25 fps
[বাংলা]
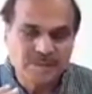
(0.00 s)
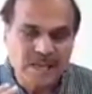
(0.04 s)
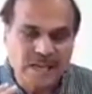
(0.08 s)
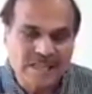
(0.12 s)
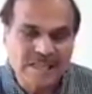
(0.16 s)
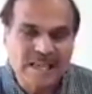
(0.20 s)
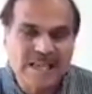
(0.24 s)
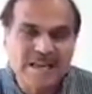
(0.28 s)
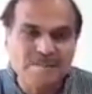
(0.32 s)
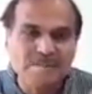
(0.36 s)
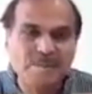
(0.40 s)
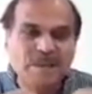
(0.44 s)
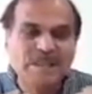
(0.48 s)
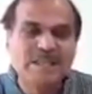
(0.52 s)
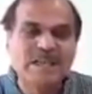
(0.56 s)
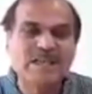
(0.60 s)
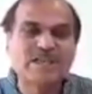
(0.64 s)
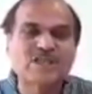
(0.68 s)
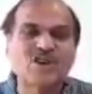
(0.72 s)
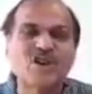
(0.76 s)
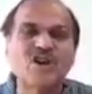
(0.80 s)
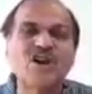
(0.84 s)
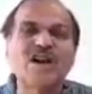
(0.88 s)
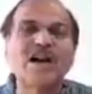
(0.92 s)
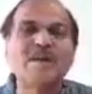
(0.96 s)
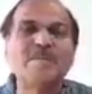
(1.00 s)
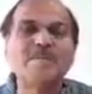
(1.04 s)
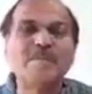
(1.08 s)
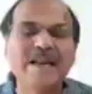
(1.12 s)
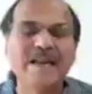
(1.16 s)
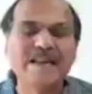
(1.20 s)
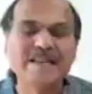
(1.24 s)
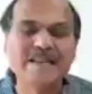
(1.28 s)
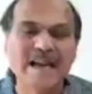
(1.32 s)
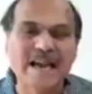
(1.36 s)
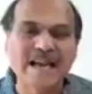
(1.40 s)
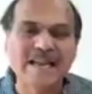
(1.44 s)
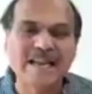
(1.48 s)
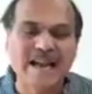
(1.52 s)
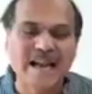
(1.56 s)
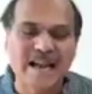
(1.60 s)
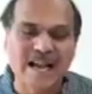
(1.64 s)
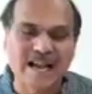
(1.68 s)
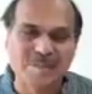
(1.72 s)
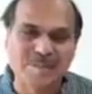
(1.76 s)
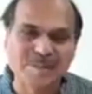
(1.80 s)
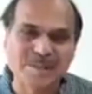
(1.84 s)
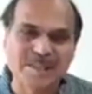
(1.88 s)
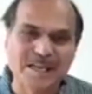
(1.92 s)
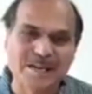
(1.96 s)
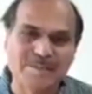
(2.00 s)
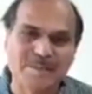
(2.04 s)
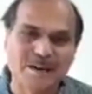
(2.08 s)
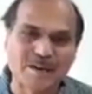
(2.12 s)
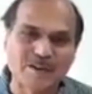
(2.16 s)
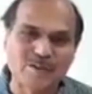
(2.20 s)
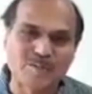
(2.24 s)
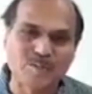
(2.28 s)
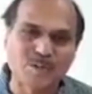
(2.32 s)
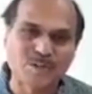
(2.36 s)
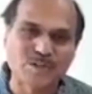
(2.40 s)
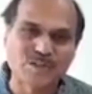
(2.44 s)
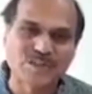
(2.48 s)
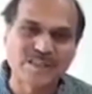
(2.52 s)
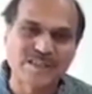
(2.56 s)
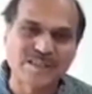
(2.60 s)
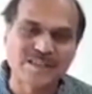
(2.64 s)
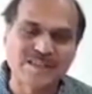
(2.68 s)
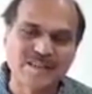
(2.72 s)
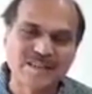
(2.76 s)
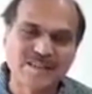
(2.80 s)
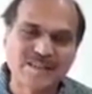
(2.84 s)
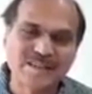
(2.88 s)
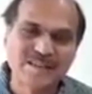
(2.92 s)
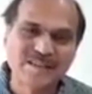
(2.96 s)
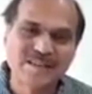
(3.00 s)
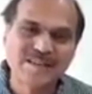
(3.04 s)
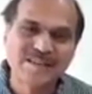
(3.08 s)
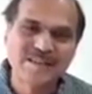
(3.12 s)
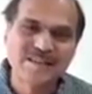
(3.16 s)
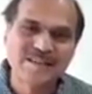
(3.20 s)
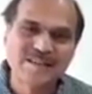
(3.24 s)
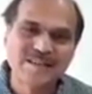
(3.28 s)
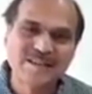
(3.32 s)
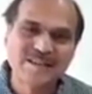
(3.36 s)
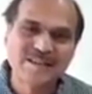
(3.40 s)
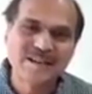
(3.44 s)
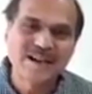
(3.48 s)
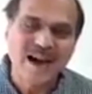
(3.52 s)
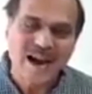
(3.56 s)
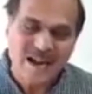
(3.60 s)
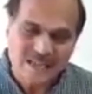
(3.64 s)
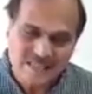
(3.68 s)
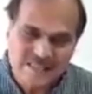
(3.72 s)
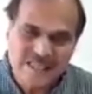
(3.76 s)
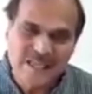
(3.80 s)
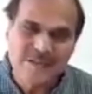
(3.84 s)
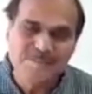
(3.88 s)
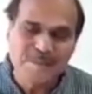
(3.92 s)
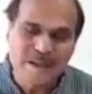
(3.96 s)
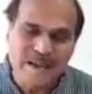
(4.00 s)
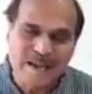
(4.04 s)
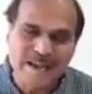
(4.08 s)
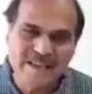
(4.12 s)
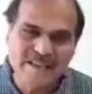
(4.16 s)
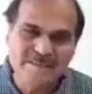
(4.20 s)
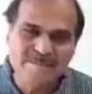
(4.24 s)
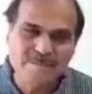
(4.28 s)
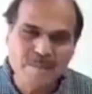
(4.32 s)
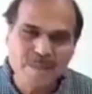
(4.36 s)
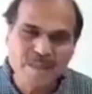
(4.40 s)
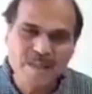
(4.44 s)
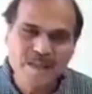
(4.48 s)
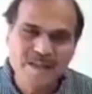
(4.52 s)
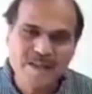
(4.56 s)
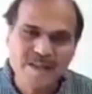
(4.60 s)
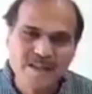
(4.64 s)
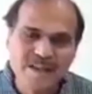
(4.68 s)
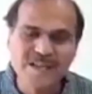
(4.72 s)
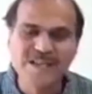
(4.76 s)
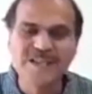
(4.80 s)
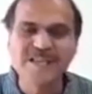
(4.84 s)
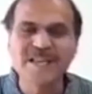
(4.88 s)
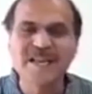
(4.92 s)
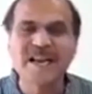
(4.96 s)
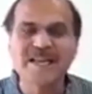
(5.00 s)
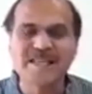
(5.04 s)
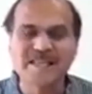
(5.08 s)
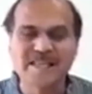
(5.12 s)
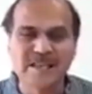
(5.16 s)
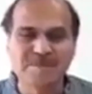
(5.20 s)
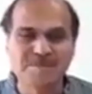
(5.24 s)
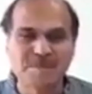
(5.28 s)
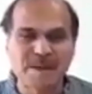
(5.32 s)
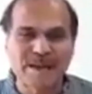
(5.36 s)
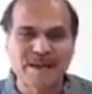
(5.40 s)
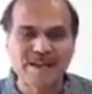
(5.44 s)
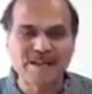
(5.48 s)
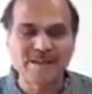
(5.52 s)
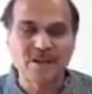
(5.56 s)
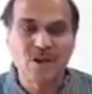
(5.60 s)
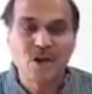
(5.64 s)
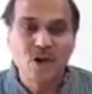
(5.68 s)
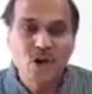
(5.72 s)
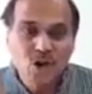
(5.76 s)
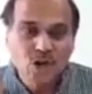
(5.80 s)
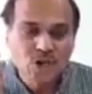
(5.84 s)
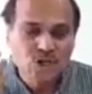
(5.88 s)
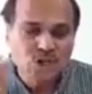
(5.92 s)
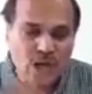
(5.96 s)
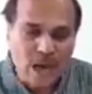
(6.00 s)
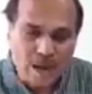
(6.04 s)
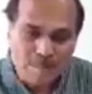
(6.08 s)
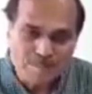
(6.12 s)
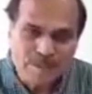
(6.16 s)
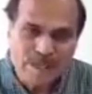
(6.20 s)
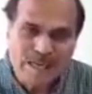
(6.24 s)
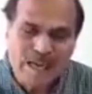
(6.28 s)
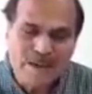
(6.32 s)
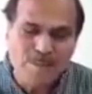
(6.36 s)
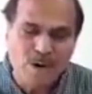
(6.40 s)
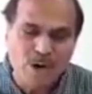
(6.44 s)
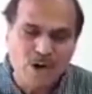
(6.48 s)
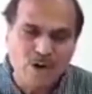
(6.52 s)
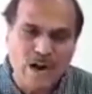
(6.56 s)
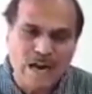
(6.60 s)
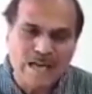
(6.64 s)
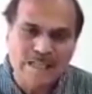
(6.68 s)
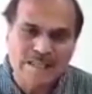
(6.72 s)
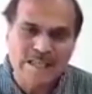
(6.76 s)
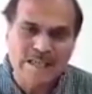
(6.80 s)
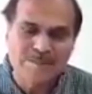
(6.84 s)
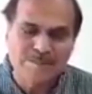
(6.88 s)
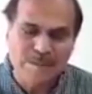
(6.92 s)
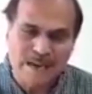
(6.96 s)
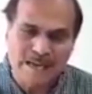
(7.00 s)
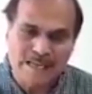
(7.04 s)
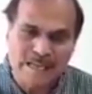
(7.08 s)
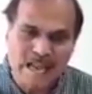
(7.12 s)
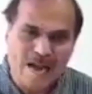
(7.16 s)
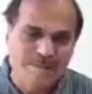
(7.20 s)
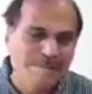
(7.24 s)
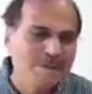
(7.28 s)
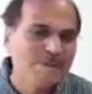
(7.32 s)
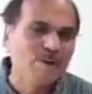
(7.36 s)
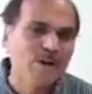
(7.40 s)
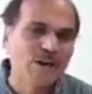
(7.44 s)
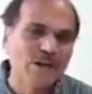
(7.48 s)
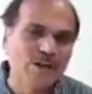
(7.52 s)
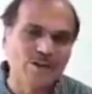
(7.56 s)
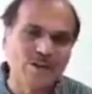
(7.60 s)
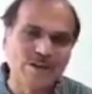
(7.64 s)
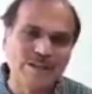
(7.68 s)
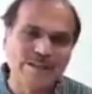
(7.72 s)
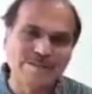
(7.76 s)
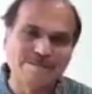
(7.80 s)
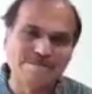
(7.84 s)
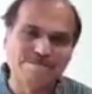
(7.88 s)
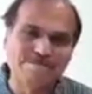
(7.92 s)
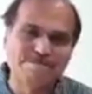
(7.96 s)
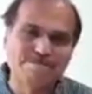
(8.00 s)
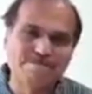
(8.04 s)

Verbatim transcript: তাদের মৃতের সংখ্যা বেড়ে যায় আগামী দিনে ভারতবর্ষে আর্থিক প্যাকেজ কিসের আর্থিক প্যাকেজ সব থেকে বড় আর্থিক প্যাকেজ আমি মনে করি